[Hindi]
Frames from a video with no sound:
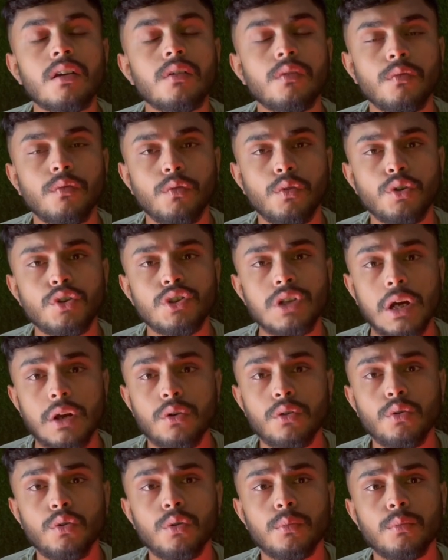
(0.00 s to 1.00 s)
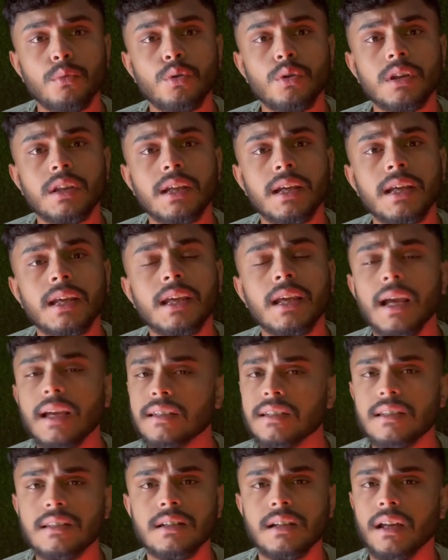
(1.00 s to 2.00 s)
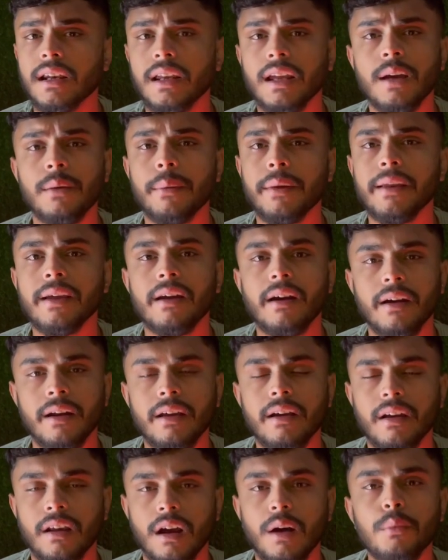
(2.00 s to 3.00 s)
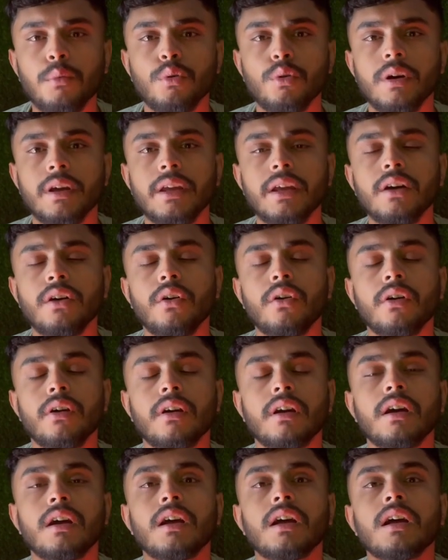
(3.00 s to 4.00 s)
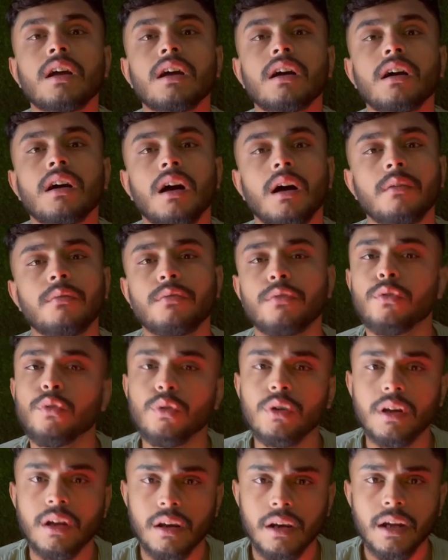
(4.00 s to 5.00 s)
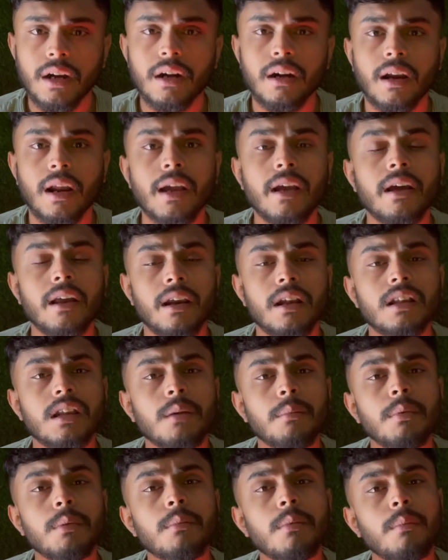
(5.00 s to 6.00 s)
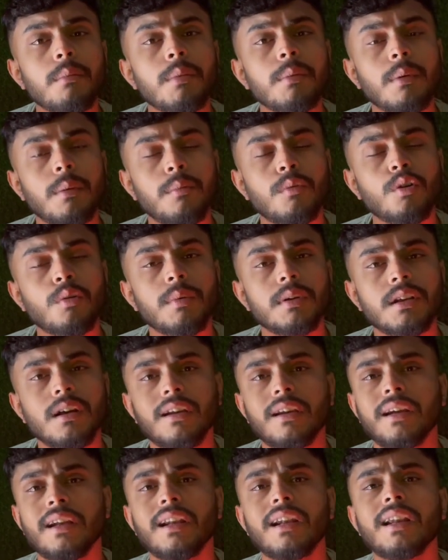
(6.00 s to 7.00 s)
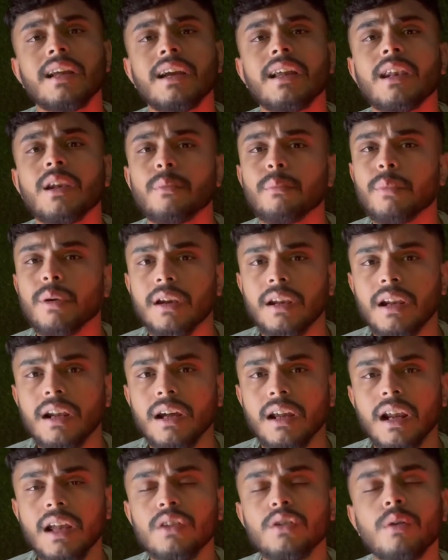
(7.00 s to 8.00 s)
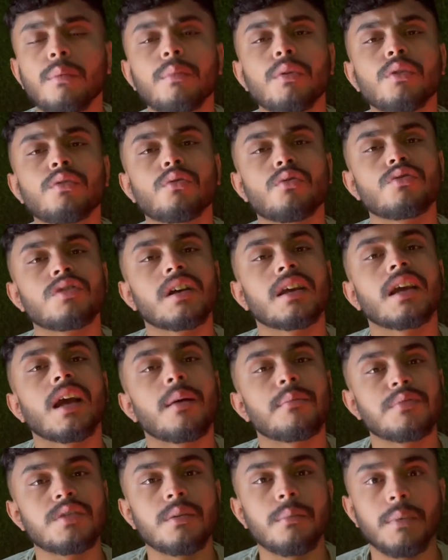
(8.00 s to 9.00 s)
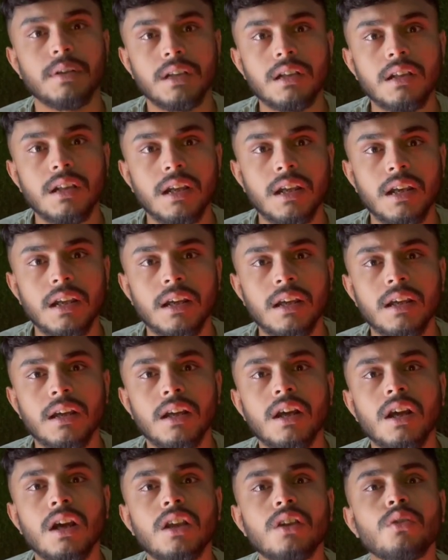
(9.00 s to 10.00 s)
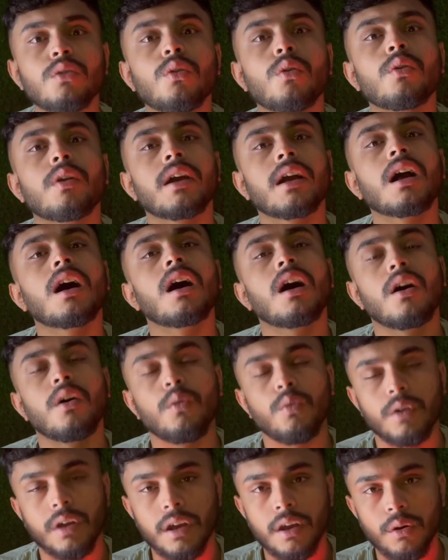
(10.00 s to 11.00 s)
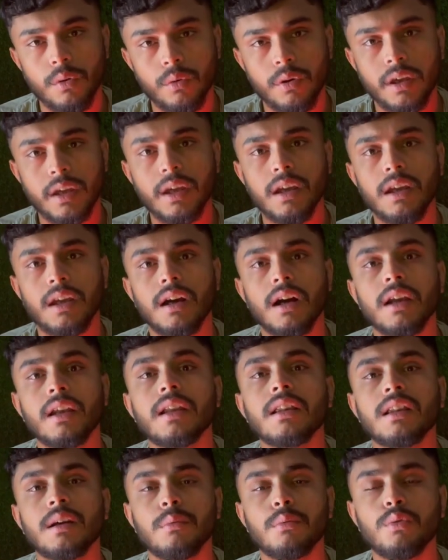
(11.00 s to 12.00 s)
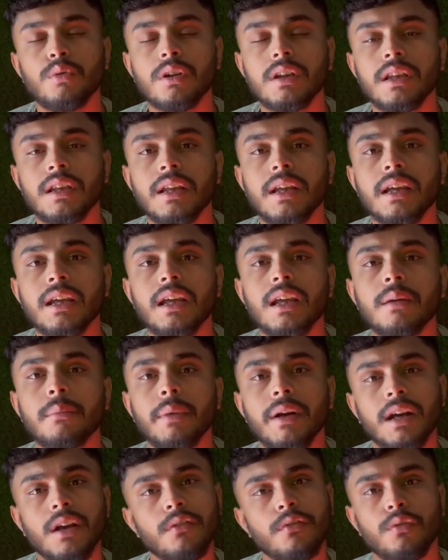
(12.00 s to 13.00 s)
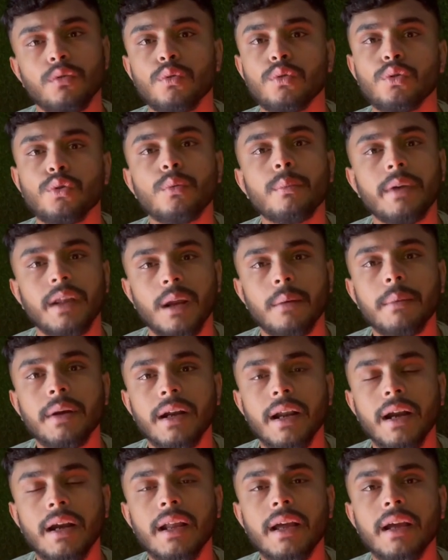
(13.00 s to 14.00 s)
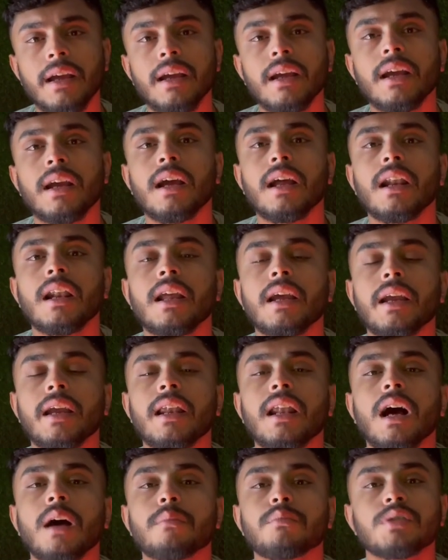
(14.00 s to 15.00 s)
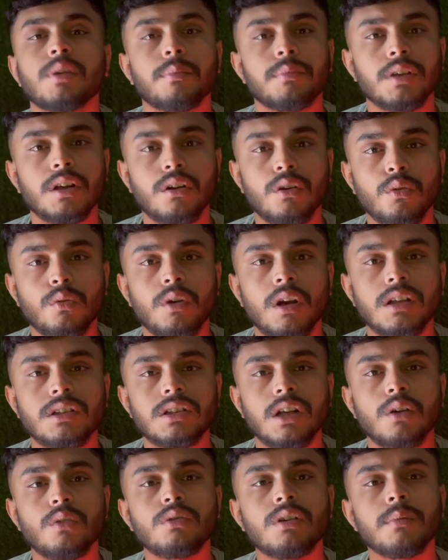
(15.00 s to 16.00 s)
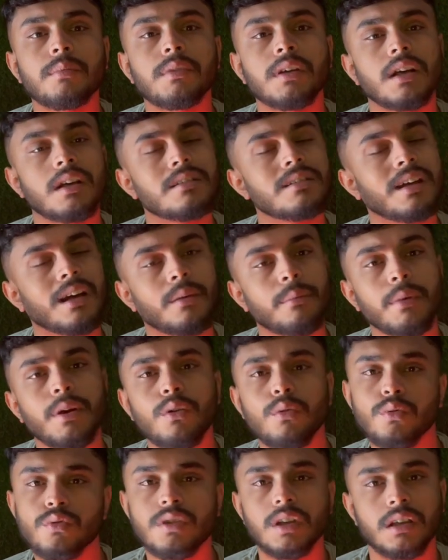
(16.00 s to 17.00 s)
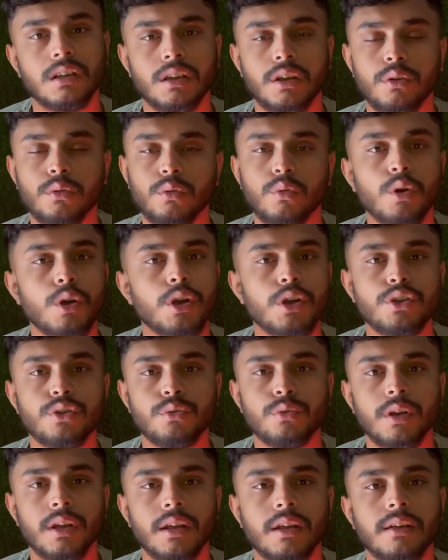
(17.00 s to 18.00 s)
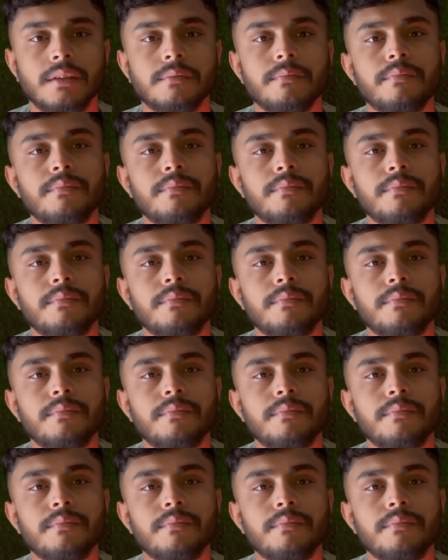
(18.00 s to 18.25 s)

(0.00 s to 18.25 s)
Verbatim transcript: वो चारों लोग बोलते हैं कि ऐसे ऐसे करके हमारी गाड़ी ख़राब हो गई है और हम फ़ोन करने का ट्राई कर रहे थे अपने मम्मी पापा को बताने के लिए लेकिन नंबर नहीं लग रहा है तो हमने सोचा कि आपसे मदद ले लें तो उन्होंने कहा ओके ओके अनीता बोलती है कि बेटा फ़ोन तो मेरा भी डेड है लेकिन आप जब तक रुकना चाहो तब तक इस घर में रुक सकते हो कोई इशू नहीं है